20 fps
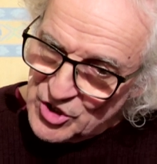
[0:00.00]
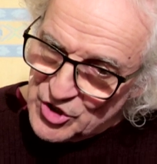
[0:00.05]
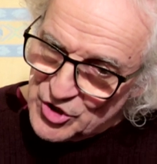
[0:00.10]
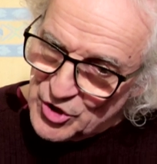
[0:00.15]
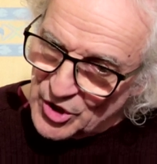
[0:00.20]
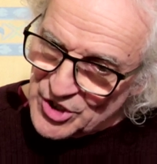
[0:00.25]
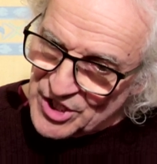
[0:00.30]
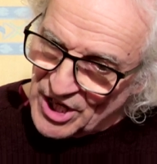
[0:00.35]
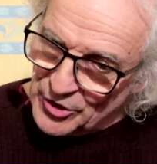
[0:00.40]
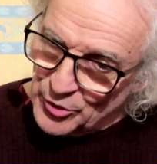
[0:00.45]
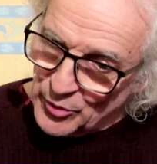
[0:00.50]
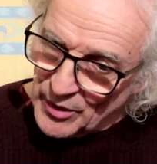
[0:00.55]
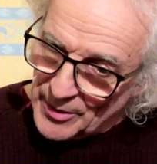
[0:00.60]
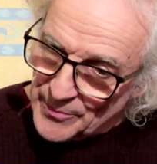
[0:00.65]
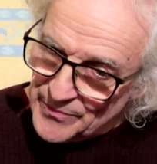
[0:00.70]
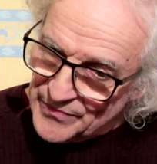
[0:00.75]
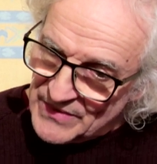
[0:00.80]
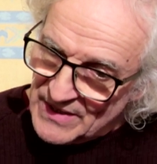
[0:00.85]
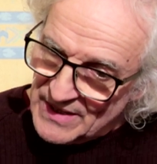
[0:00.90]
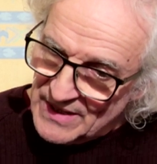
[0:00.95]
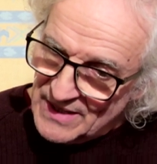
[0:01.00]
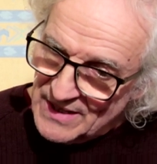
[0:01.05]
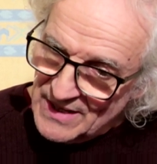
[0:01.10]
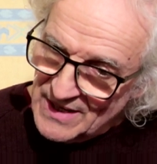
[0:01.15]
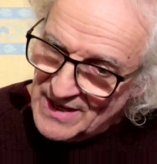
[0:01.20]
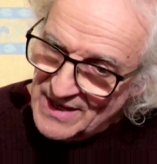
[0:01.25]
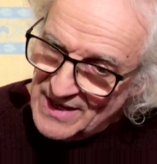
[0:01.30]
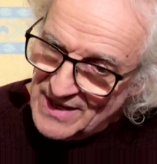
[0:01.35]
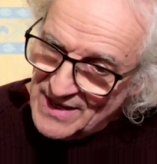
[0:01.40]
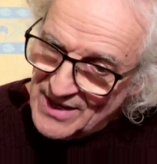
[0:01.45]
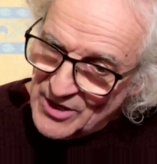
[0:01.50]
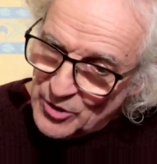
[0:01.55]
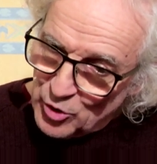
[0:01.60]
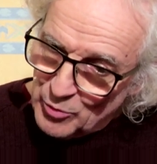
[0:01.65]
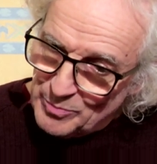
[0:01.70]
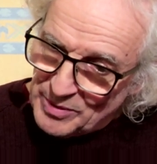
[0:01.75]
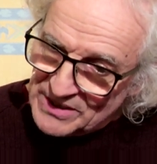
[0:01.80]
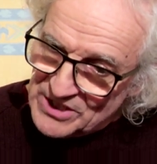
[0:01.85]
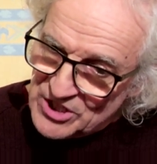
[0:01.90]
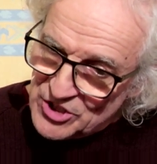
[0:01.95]
Georges Ardoin.
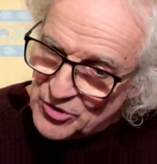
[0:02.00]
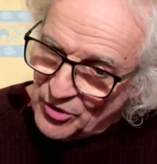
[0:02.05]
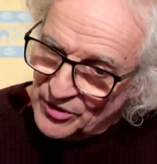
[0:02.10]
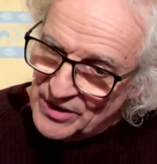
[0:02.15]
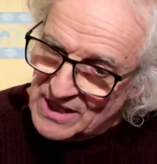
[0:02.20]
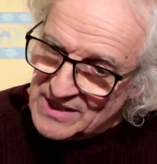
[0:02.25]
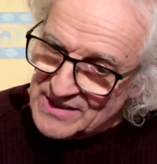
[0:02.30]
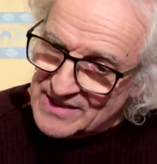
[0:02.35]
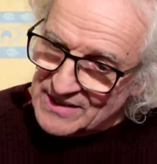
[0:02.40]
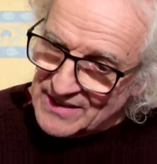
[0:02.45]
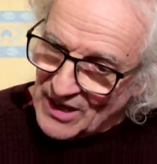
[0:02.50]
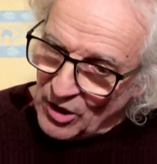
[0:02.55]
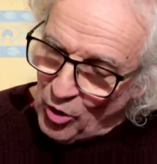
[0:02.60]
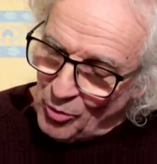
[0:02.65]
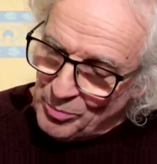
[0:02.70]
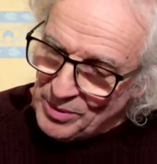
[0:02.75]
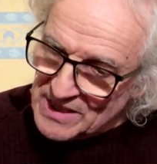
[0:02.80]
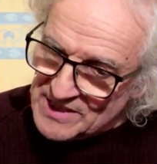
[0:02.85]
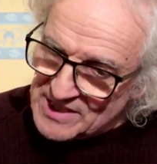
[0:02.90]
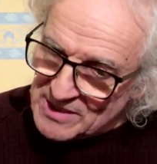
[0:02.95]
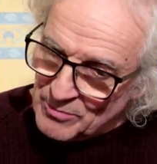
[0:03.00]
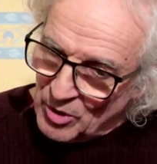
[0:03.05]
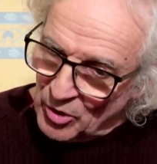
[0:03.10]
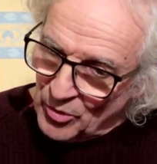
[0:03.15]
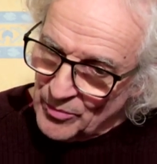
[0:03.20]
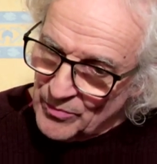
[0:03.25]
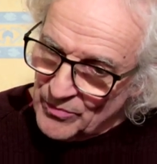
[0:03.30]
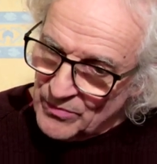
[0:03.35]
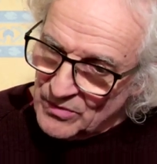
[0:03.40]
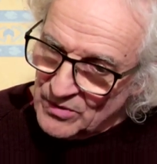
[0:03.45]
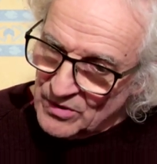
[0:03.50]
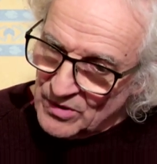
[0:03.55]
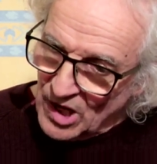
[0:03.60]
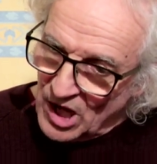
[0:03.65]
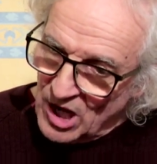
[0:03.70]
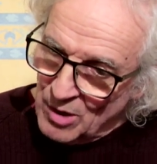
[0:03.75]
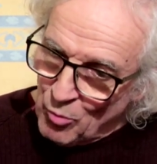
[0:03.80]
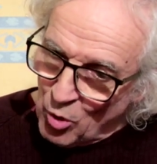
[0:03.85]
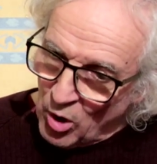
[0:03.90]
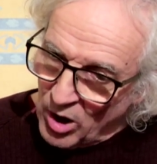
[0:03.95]
Le Pâté Journal, c'est un remplacement,
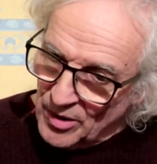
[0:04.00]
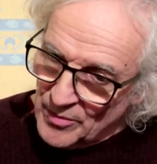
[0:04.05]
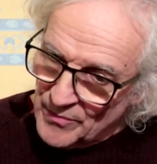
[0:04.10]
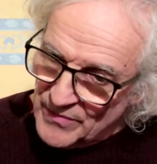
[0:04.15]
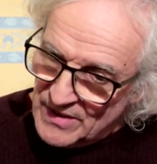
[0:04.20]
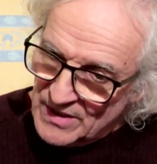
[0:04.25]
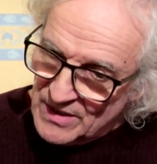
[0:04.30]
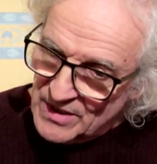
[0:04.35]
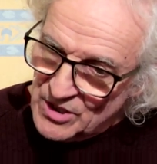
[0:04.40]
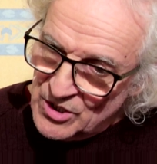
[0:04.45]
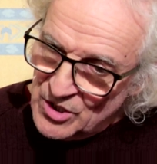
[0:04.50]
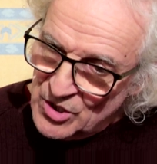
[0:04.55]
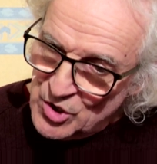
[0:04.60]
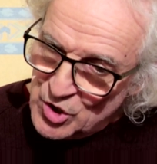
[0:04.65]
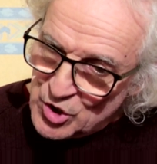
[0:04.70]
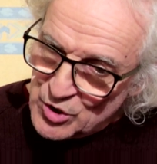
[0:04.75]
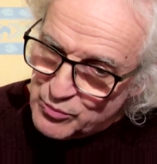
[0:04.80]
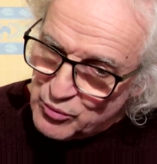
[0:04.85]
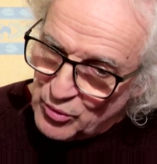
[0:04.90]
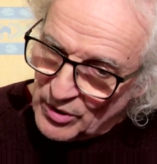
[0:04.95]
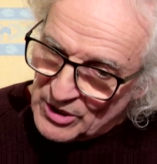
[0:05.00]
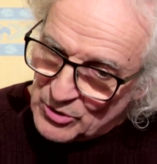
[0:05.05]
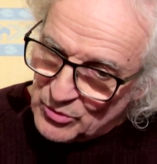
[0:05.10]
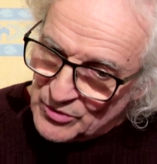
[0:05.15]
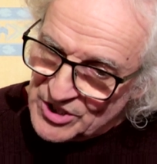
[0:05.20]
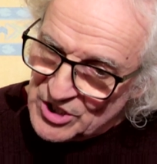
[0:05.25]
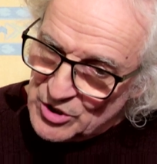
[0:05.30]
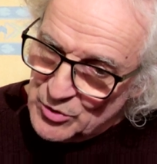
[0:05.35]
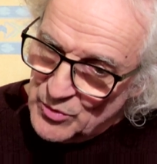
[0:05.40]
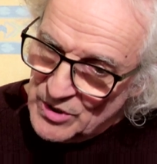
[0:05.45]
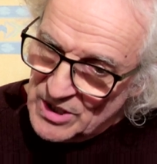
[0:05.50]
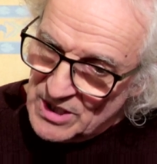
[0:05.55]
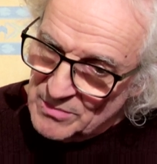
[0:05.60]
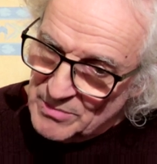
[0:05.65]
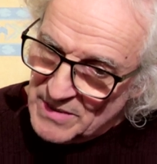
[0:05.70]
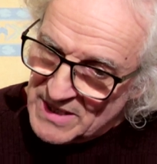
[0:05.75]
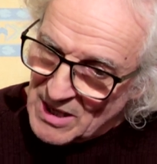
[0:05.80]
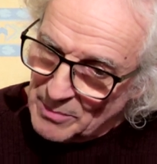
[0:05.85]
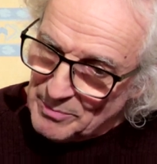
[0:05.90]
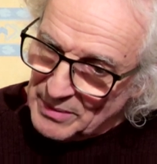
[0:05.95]
un mois. Je pourrais
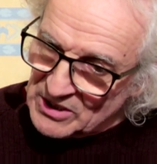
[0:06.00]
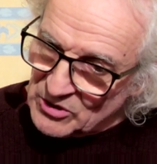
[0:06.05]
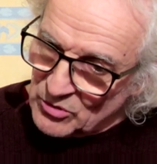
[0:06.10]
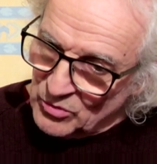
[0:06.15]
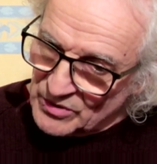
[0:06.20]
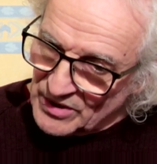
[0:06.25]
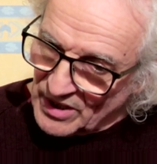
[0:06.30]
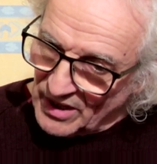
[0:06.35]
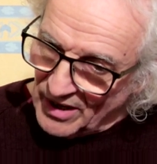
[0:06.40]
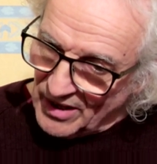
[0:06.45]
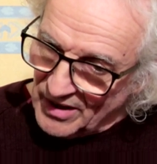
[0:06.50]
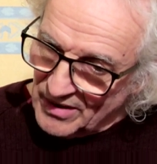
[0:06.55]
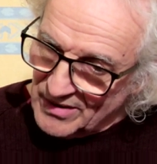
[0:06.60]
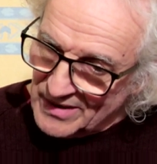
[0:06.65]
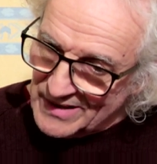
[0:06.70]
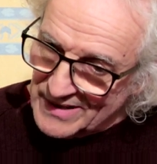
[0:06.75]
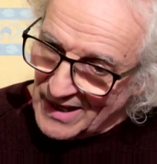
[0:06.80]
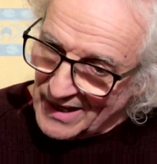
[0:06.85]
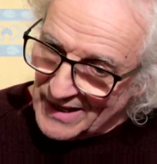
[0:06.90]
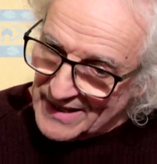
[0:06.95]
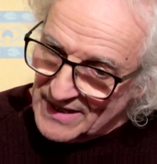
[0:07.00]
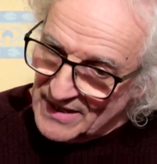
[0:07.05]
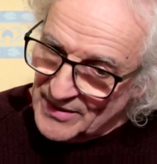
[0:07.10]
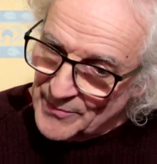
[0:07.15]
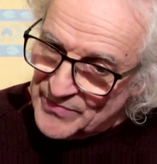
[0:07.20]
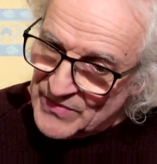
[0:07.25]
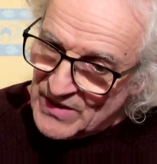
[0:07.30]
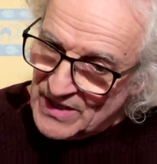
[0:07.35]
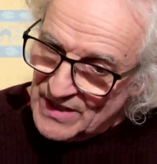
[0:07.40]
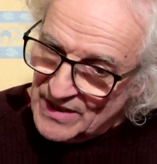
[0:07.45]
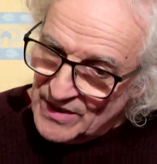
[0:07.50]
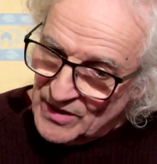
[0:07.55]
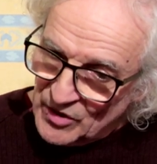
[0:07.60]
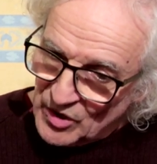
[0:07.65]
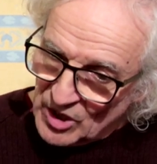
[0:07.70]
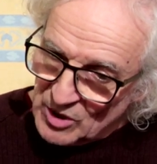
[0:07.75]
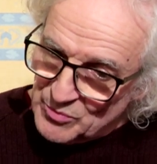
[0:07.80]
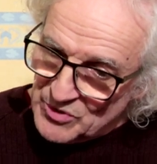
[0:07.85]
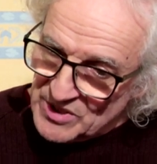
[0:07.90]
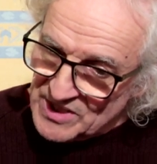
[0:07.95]
continuer, mais il n'y a pas de contrat, il n'y a rien.
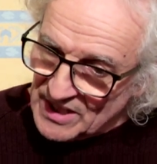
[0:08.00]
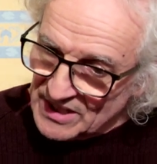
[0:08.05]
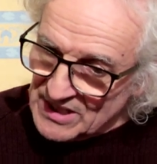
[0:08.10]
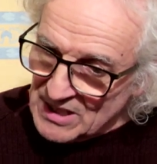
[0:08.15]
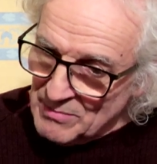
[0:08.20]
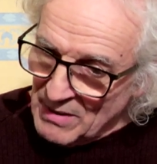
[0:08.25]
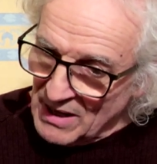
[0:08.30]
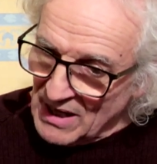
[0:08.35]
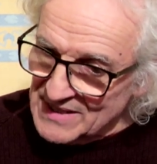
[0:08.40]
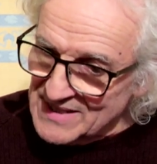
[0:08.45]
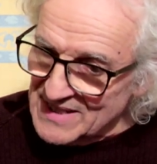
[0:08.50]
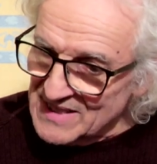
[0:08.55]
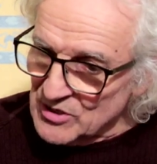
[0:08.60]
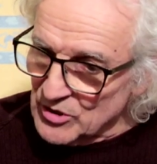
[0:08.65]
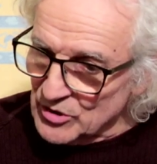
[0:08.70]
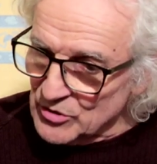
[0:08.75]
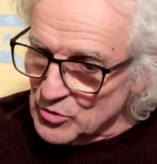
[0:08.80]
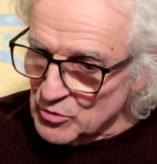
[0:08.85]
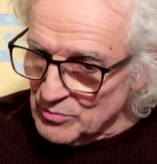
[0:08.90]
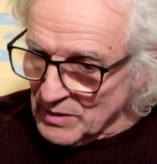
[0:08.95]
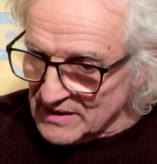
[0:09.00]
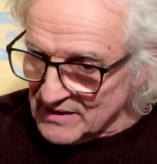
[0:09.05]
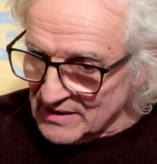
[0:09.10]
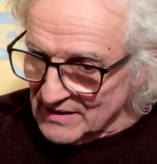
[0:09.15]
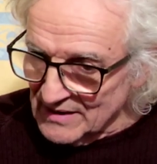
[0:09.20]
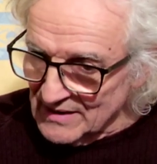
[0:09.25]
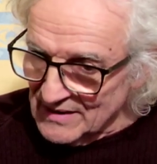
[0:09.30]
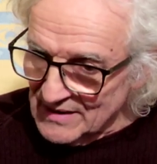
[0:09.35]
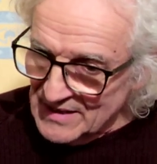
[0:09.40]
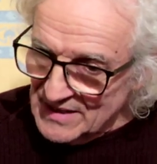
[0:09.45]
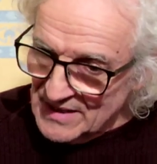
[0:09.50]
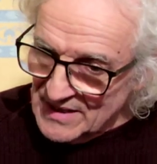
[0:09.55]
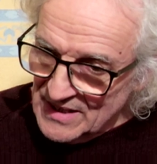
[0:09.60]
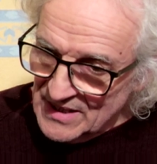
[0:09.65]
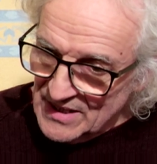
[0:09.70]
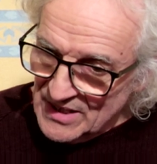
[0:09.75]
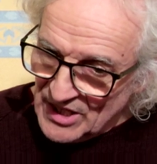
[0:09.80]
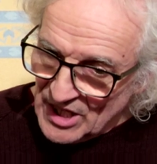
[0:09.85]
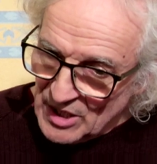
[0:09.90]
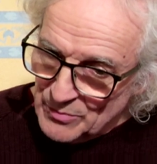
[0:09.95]
Et puis ça démarre à 10h du matin,
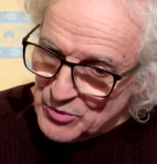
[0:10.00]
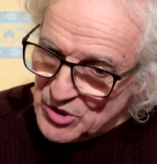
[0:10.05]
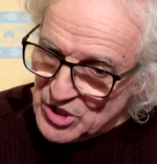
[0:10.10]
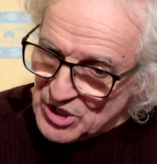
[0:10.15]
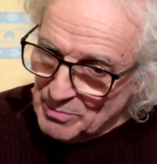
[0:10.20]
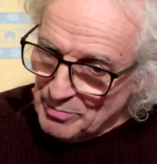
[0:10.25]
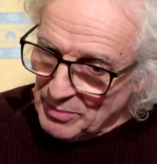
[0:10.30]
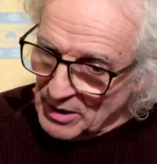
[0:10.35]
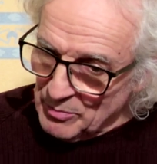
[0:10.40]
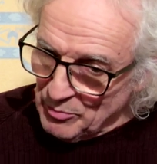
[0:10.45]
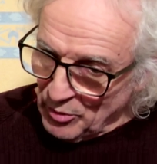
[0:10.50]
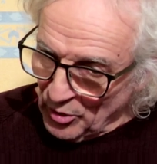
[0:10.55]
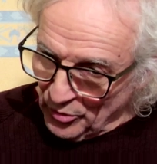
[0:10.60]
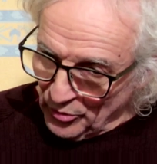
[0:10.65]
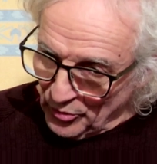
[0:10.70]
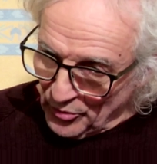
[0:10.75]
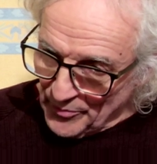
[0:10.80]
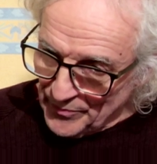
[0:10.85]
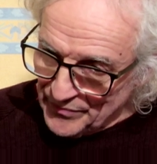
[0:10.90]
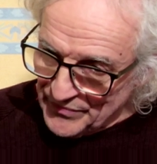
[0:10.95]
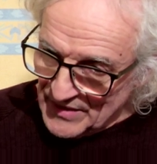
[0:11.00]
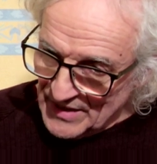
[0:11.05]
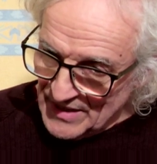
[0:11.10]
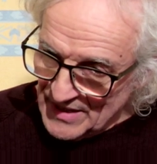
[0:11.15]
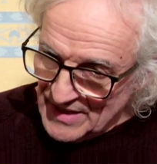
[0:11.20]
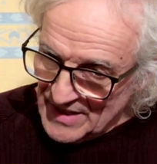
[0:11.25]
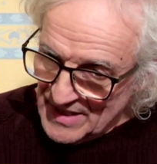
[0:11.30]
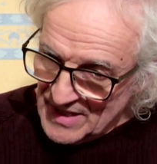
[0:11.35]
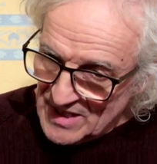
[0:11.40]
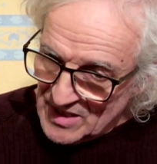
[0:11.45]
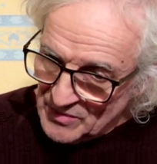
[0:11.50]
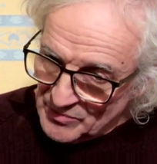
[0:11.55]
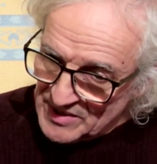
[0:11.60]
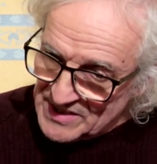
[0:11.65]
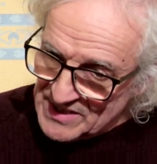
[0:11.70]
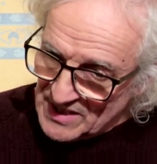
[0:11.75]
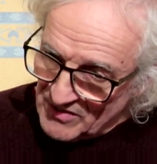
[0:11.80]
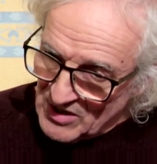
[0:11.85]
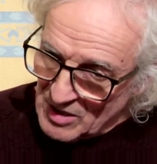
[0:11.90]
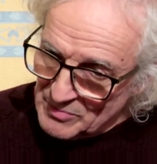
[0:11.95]
et puis j'aime pas le porno.
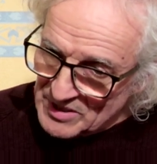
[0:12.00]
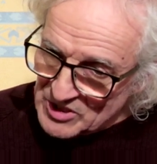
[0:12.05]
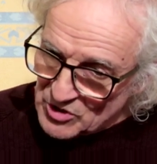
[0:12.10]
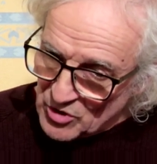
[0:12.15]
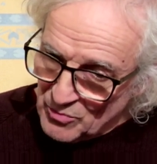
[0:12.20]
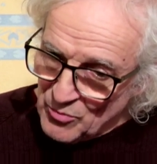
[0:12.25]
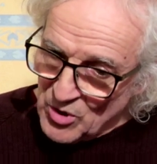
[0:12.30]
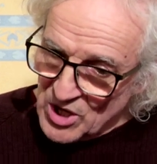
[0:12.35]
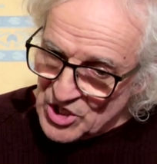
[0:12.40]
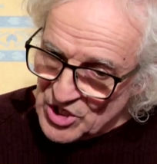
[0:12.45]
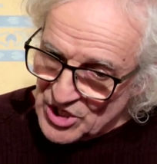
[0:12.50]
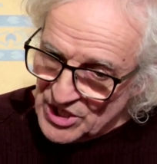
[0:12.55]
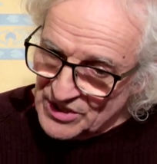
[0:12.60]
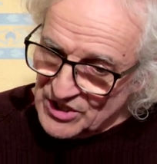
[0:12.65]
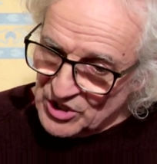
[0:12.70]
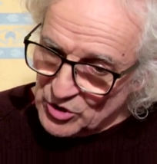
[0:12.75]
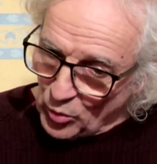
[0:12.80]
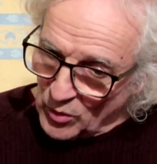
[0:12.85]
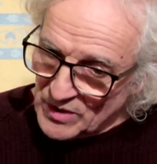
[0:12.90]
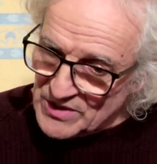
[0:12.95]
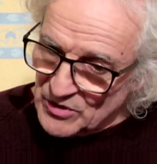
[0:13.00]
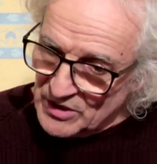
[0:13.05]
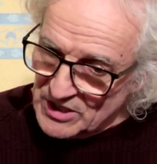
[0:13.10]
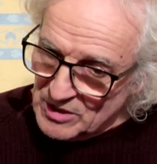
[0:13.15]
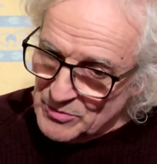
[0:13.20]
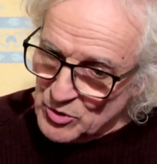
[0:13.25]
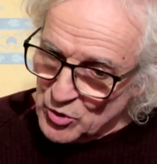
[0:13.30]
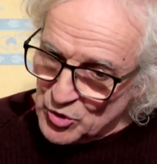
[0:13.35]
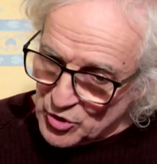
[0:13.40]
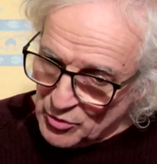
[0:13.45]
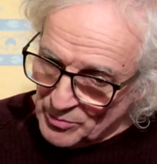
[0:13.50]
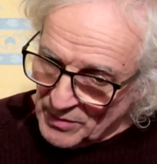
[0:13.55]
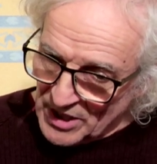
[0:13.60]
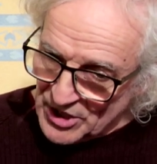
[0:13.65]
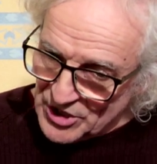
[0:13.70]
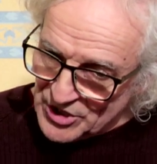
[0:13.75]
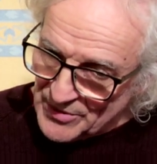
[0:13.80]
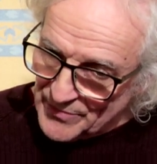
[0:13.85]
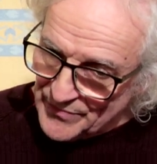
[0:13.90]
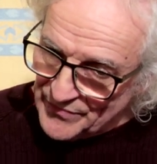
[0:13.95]
Mais ça va parce que moi j'ai été trois ans et demi au
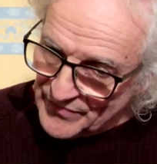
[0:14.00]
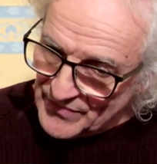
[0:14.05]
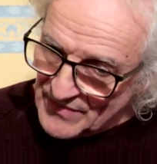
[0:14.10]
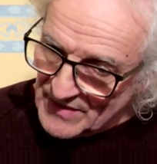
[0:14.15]
chômage.